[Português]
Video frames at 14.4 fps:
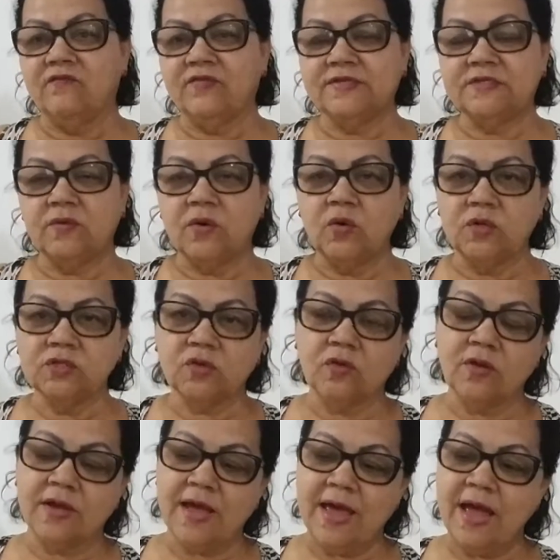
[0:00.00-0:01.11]
fazer o arroz,
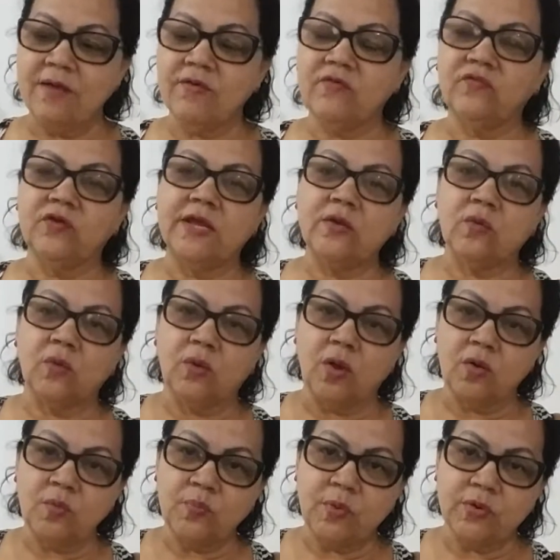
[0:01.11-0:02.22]
colocar água, vou lá e
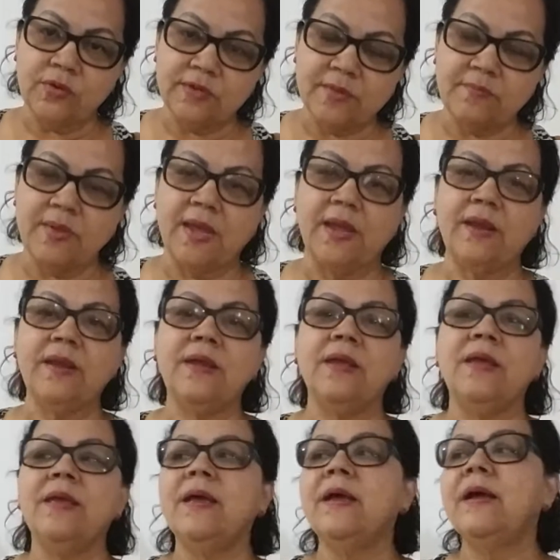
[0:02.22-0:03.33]
coloco um pouquinho também,
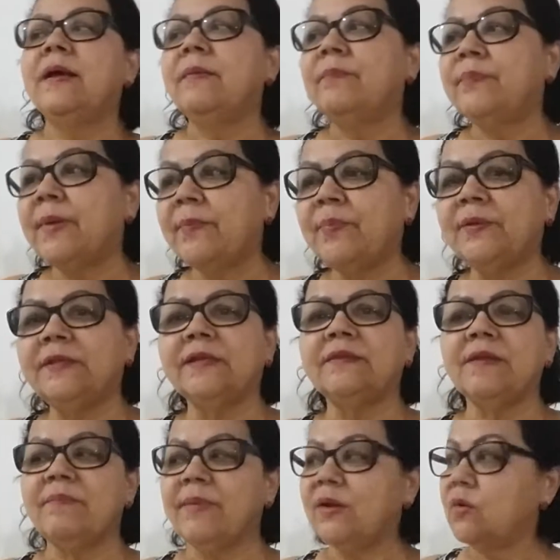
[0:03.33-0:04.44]
para poder
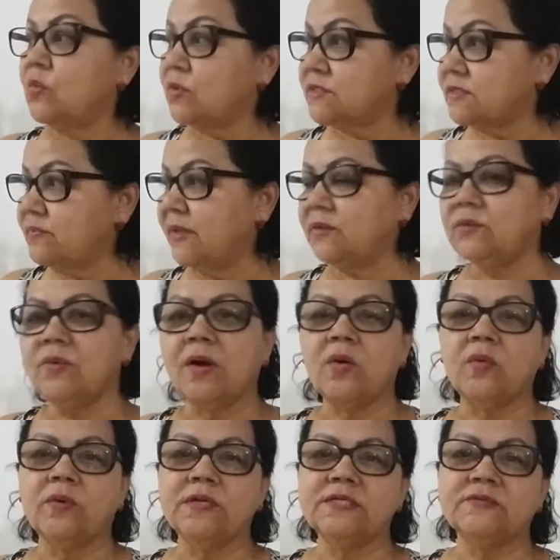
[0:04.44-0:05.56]
também no cozimento do
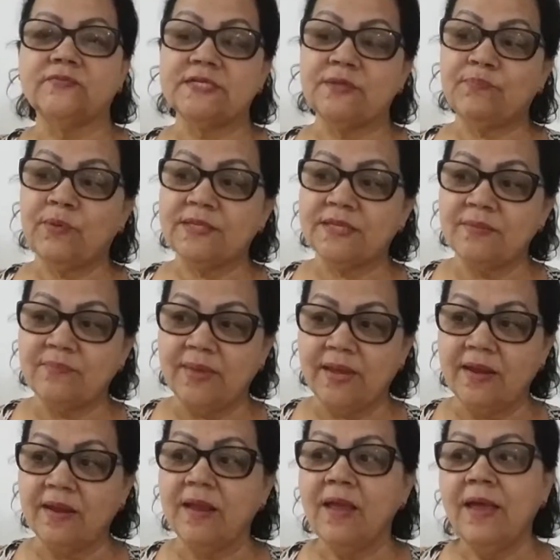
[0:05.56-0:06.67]
arroz, você pode
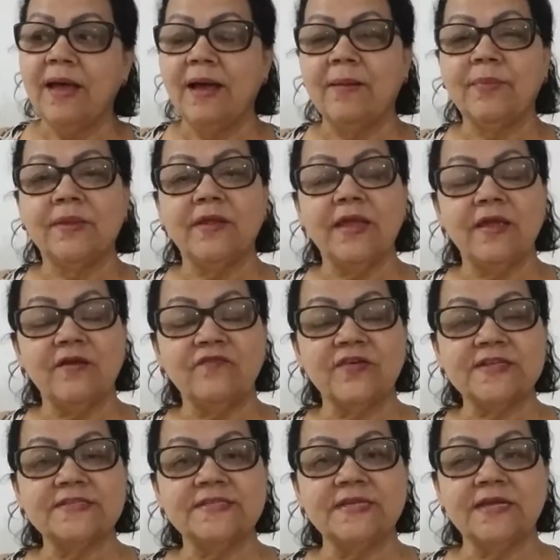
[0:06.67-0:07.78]
também é,
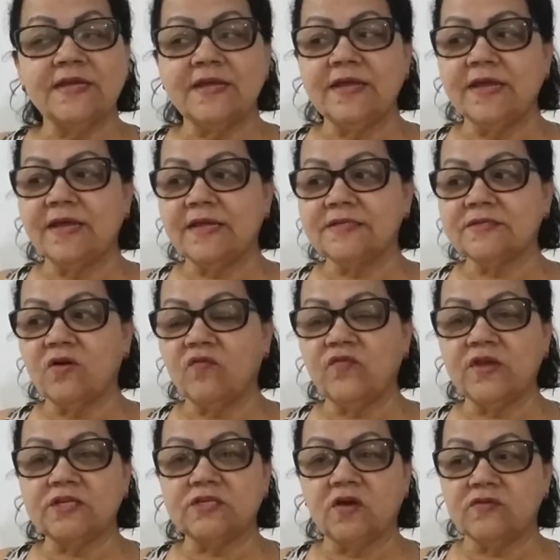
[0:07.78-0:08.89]
fazer em relação ao
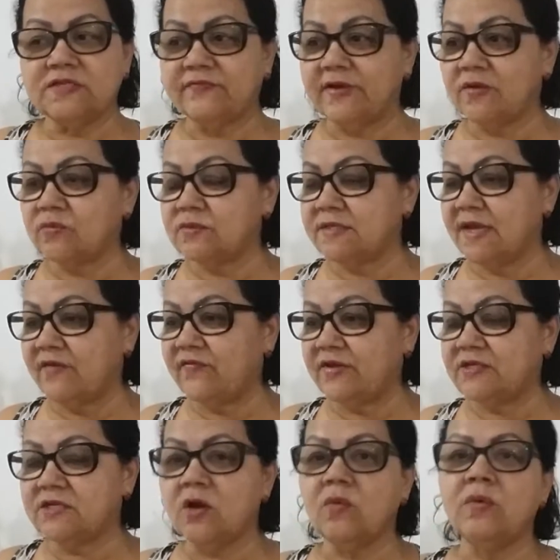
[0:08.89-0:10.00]
feijão. Você vai cozinhar
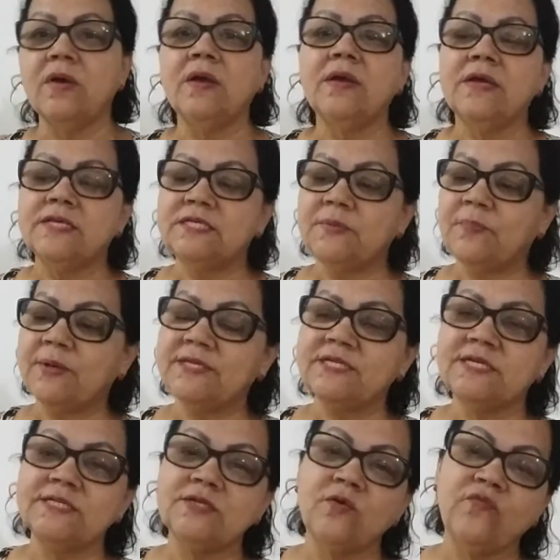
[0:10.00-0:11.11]
feijão, você pode
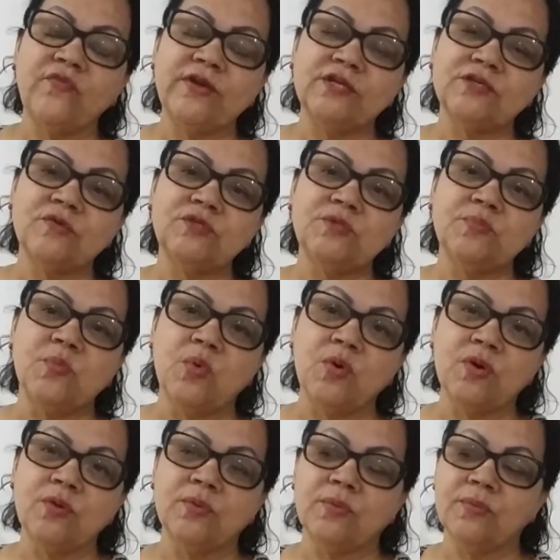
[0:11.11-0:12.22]
deixar o feijão de
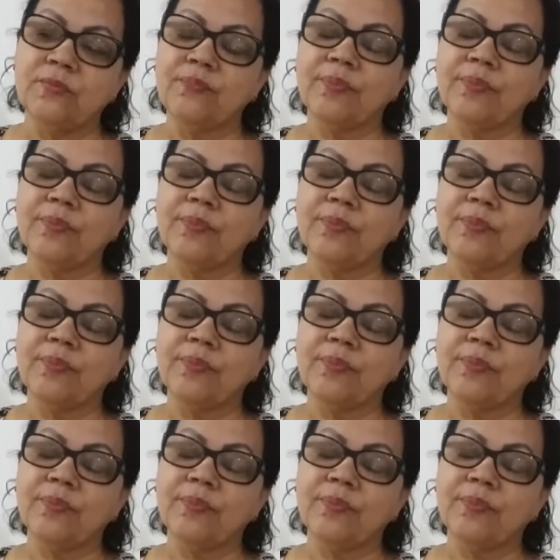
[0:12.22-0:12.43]
molho